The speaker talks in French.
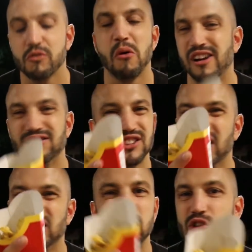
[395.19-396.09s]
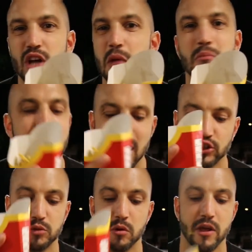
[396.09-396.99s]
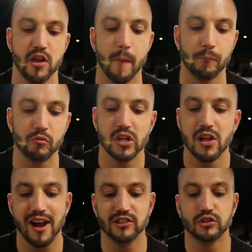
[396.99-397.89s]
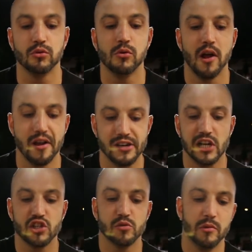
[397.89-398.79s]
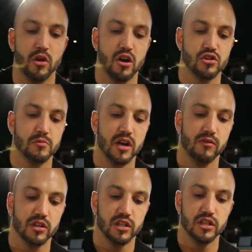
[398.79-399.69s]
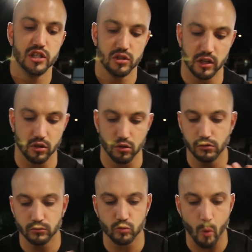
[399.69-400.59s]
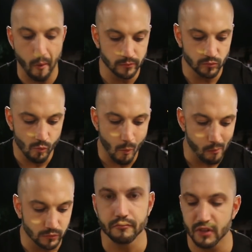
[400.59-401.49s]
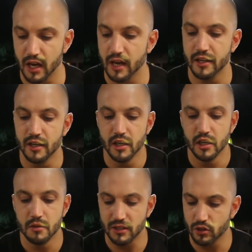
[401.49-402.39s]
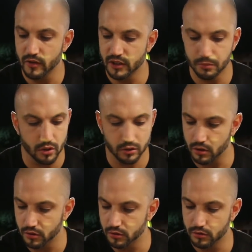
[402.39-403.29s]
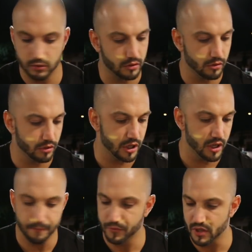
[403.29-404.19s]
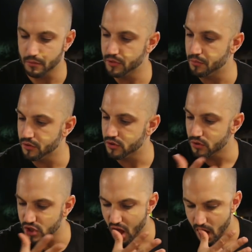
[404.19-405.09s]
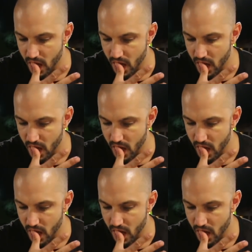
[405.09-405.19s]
Ouais, celles-ci sont quand même largement meilleures. Elles sont largement meilleures. Alors je vais mettre les frites ici en attendant. Allez, maintenant on va se prendre. Ok, il y a un petit peu de sauce.